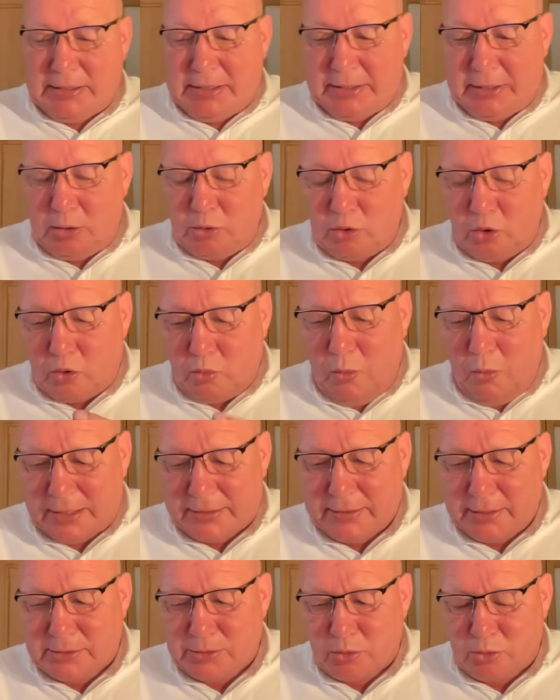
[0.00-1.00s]
tego
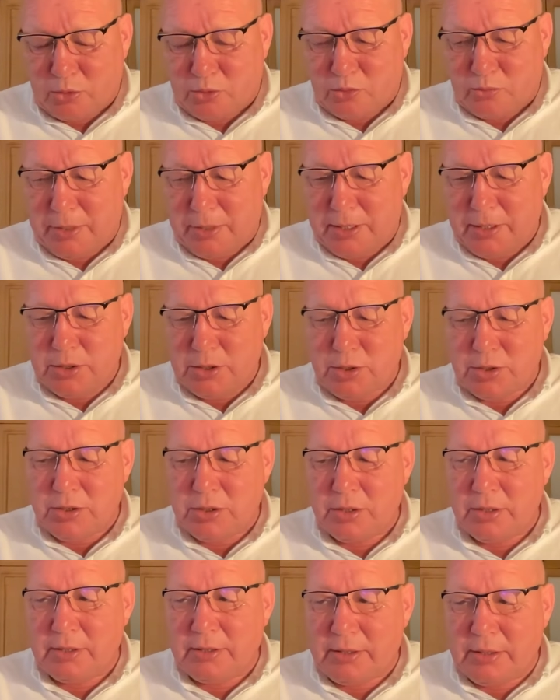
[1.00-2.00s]
dokładnie zrozumieć,
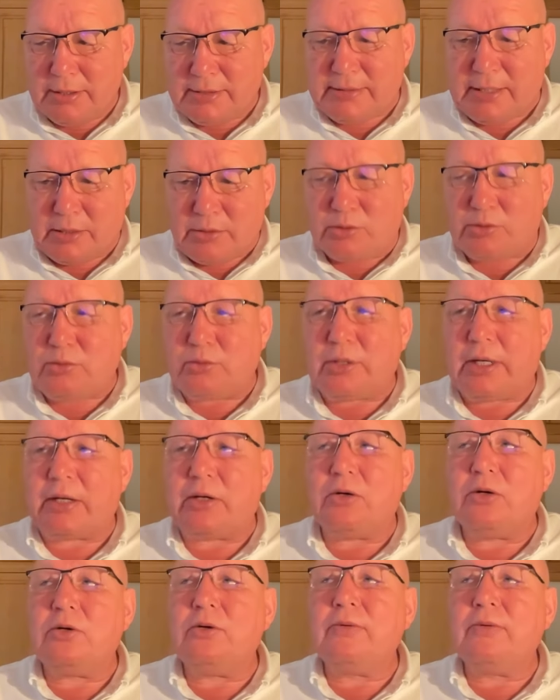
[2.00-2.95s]
sensu tego.